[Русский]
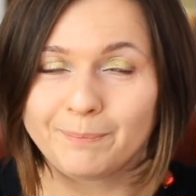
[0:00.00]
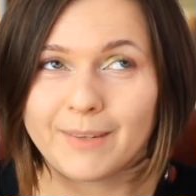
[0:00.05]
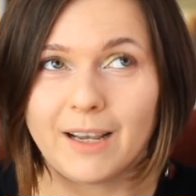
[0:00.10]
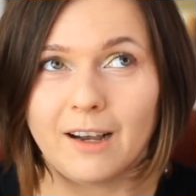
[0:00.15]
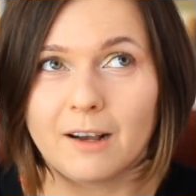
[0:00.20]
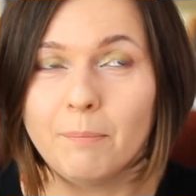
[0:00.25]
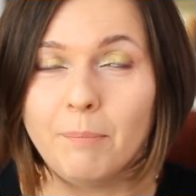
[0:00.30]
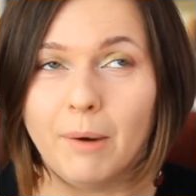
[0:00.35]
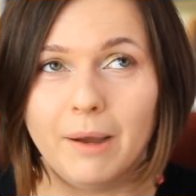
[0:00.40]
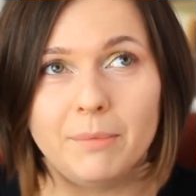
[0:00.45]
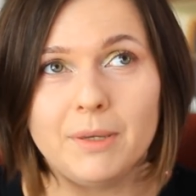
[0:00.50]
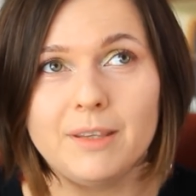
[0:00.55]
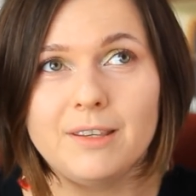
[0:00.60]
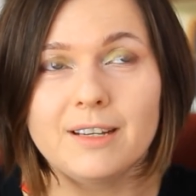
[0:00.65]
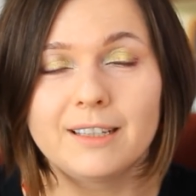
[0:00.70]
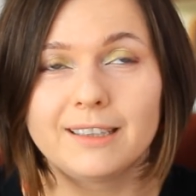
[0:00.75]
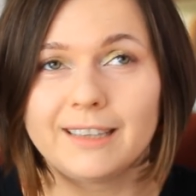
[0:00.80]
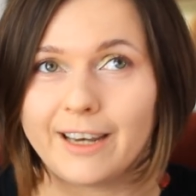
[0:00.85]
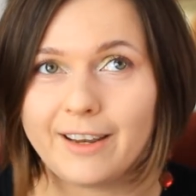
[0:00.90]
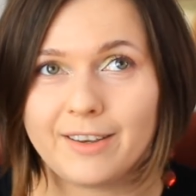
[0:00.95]
как
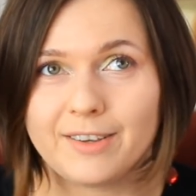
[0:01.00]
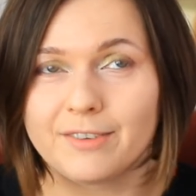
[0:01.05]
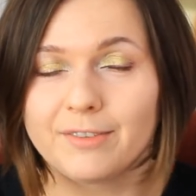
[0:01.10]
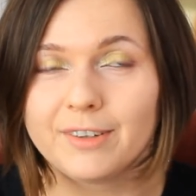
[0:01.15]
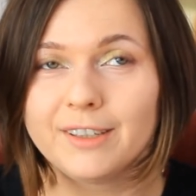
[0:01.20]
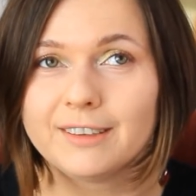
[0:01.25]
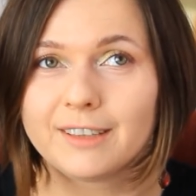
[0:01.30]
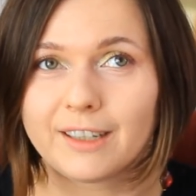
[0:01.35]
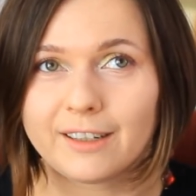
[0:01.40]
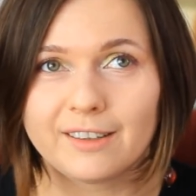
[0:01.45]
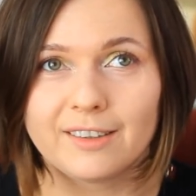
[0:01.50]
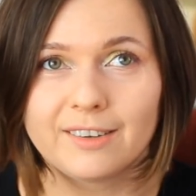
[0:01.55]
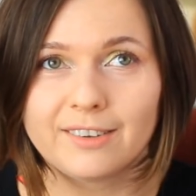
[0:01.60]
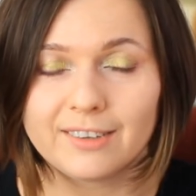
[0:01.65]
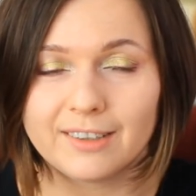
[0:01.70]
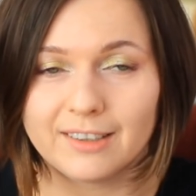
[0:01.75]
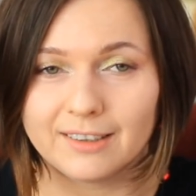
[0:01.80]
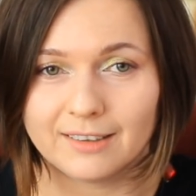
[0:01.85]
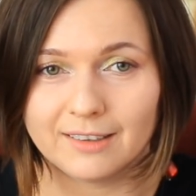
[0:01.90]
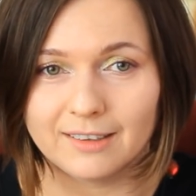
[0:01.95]
памятник Третьего
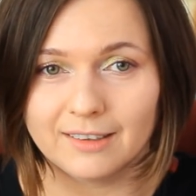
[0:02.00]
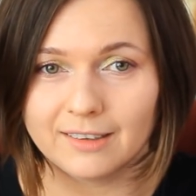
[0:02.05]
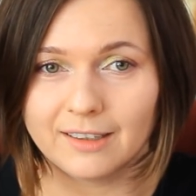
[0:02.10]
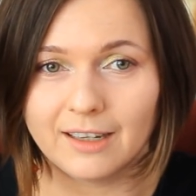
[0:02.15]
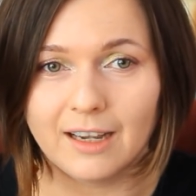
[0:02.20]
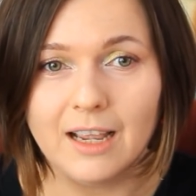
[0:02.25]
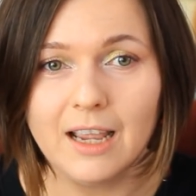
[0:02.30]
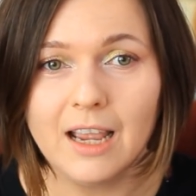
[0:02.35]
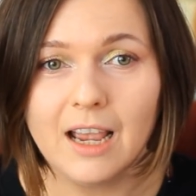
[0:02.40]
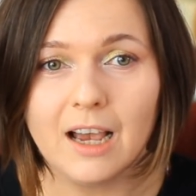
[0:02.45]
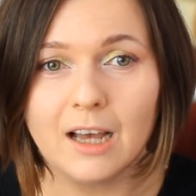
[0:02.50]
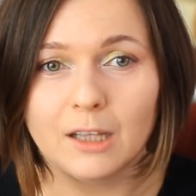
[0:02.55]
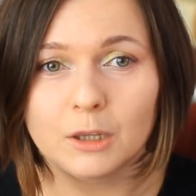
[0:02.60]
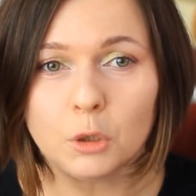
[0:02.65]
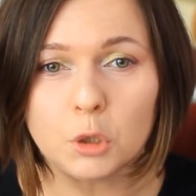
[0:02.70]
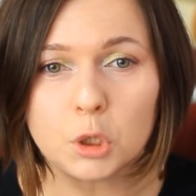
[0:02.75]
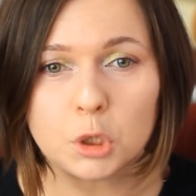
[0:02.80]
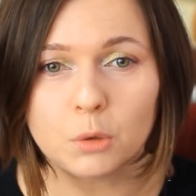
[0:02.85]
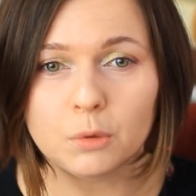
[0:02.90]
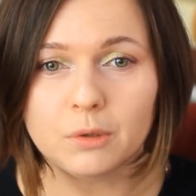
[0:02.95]
интернационала.
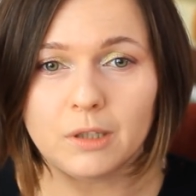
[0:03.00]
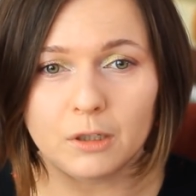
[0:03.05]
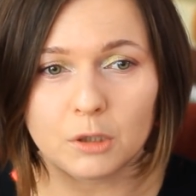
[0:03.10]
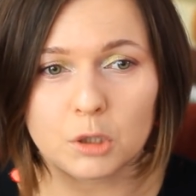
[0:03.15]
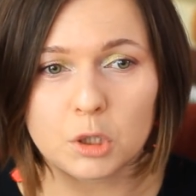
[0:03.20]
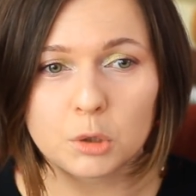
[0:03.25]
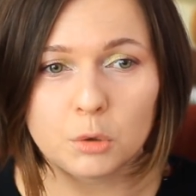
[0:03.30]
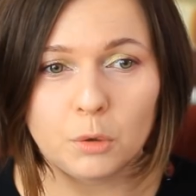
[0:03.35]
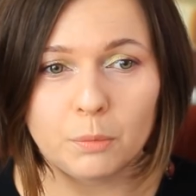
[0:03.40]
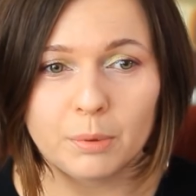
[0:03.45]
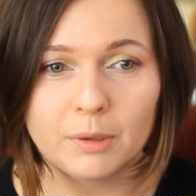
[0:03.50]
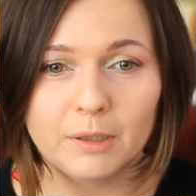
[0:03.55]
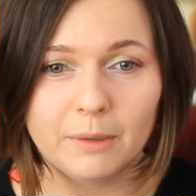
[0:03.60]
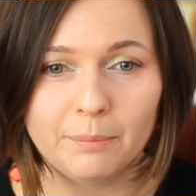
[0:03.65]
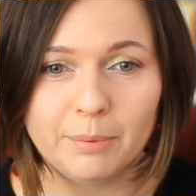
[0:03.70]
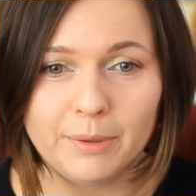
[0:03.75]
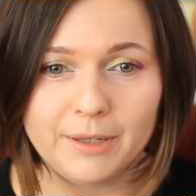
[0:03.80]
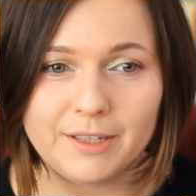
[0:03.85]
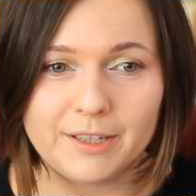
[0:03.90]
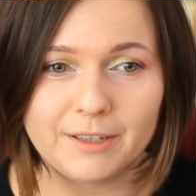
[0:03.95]
То, что должно было
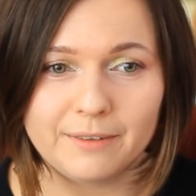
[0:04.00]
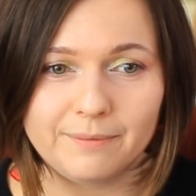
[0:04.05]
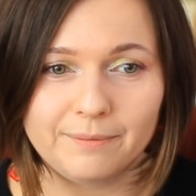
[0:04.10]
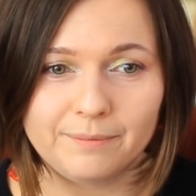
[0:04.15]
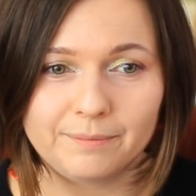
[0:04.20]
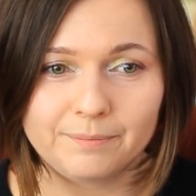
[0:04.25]
быть